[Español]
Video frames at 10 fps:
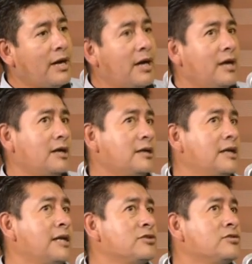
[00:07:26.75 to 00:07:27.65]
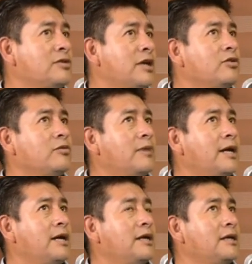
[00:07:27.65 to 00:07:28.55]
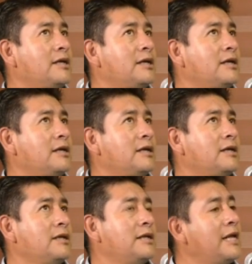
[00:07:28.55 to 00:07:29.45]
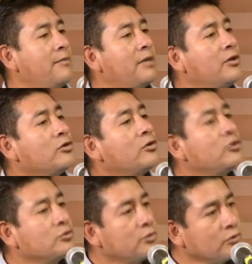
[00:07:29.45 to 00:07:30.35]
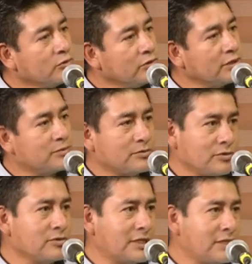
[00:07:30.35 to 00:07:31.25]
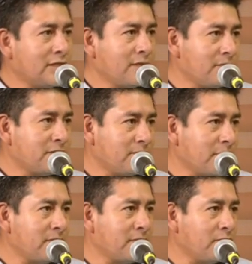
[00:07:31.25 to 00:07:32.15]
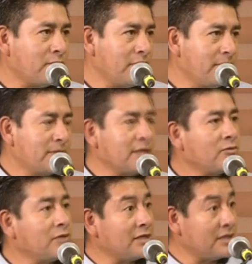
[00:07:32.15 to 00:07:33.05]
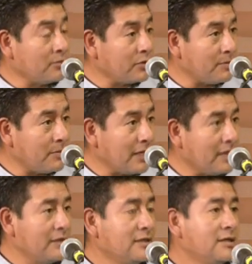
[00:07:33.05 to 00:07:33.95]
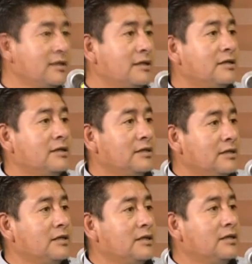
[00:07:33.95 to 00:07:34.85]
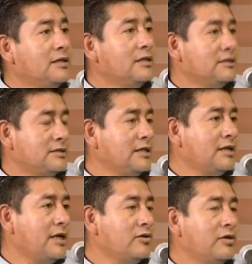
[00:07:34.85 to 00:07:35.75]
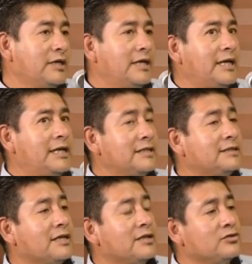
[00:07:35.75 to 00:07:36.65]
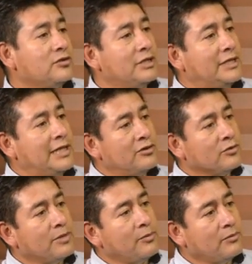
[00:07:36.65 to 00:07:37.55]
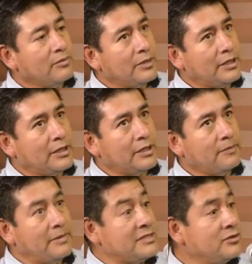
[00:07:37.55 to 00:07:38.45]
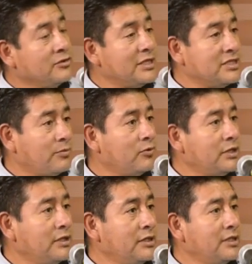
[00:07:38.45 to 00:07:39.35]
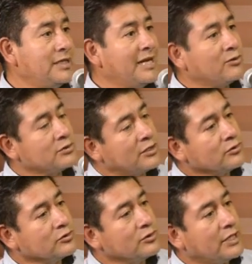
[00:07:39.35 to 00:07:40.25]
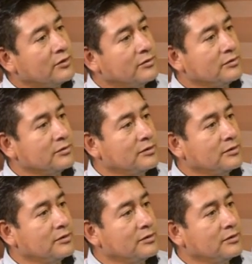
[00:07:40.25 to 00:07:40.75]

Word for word: va relacionado, va eh, de la mano con los productores, pues son los que tienen principalmente el problema de algún tipo de plaga. Y ellos son los interesados, ¿no? Sí, claro. En este caso, la norma eh, menciona chapulín y a gusano soldado.